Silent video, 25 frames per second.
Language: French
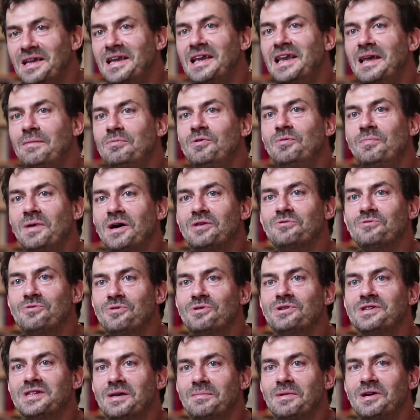la plupart du
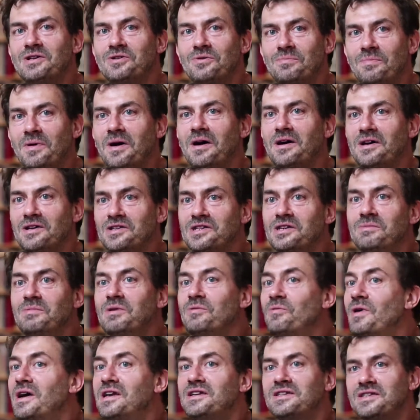temps, ça marche pas.
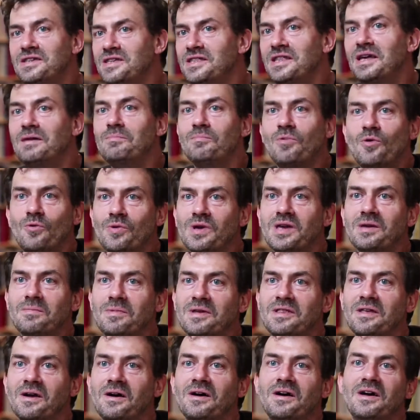Jimmy Wells, idem pour
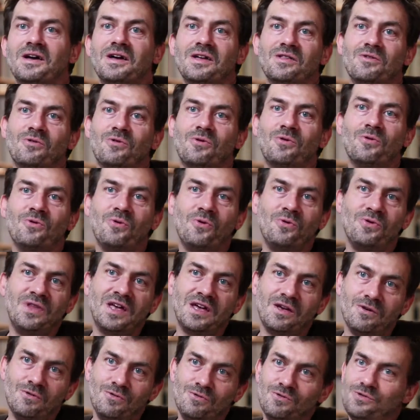Wikipédia. Donc on,
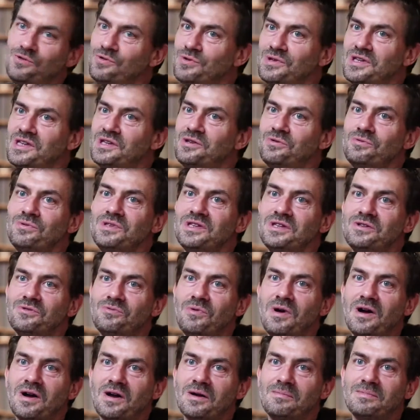a une succession
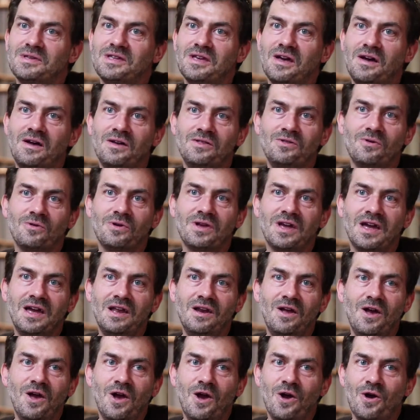d'histoires comme ça, dans
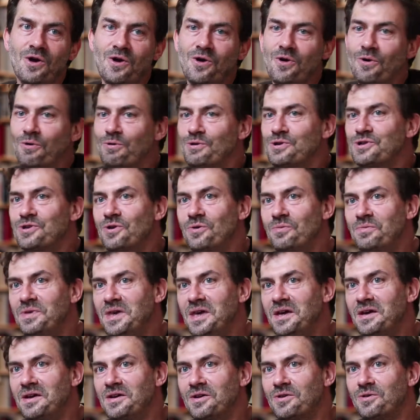lesquelles euh, on sent
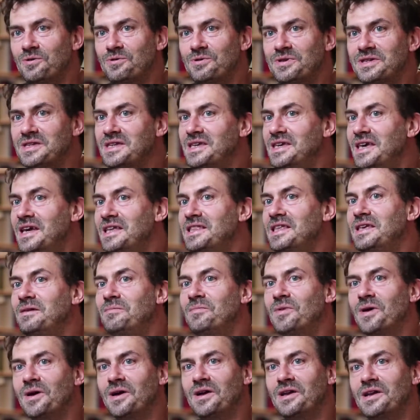bien que ce qui
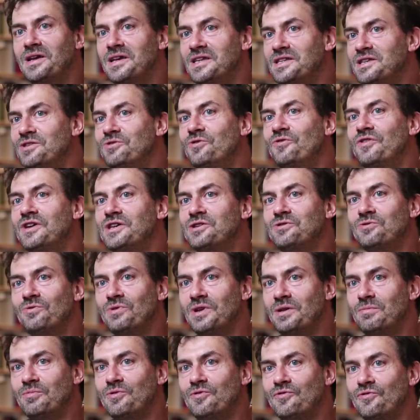anime les innovations
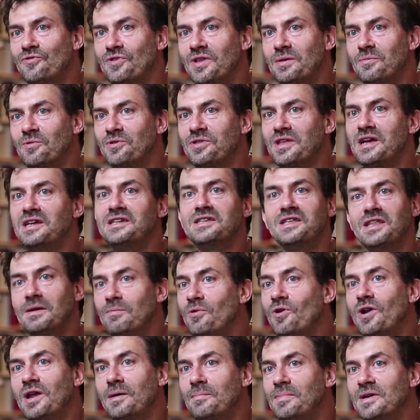les plus fondamentales, c'est
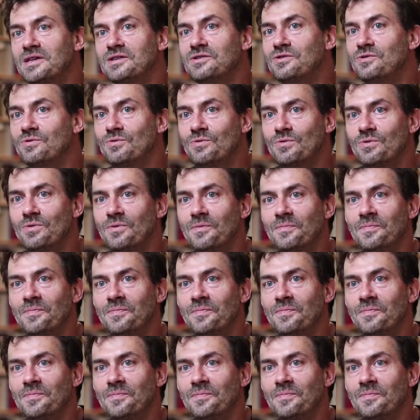d'abord la passion